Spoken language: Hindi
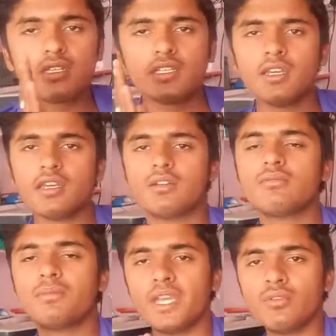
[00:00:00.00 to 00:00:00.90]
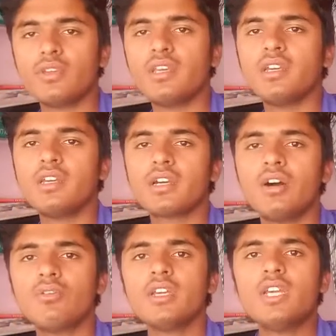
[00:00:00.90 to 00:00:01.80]
ये बैन हुए हैं
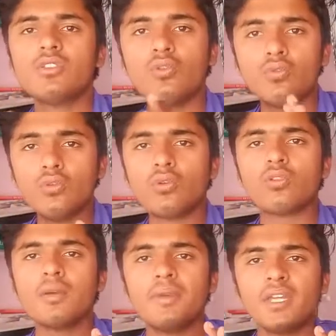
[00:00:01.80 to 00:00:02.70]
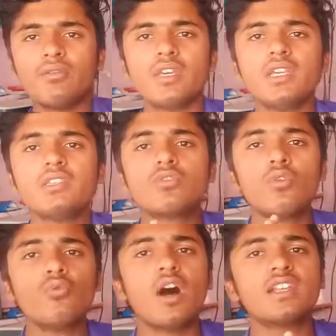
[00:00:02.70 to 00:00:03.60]
अकाउंट तो उन लोगों के बैन हुए हैं
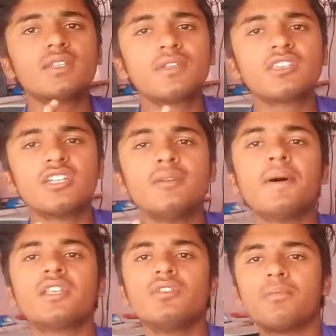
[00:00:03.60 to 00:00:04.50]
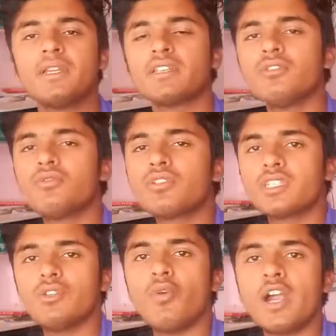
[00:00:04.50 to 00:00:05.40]
जो व्हाट्सएप की थर्ड पार्टी एप्लीकेशन यूज
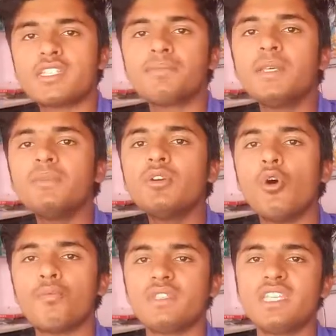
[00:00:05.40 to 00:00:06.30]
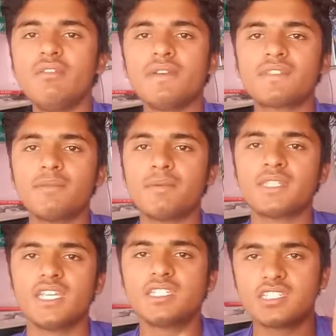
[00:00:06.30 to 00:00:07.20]
करती है व्हाट्सएप ने अपने ऑफिशियल वेबसाइट पर
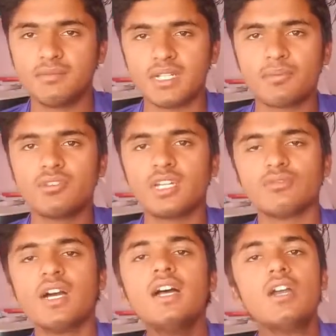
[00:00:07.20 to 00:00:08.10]
बताया स्क्रीन पर आपको दिखा दूंगा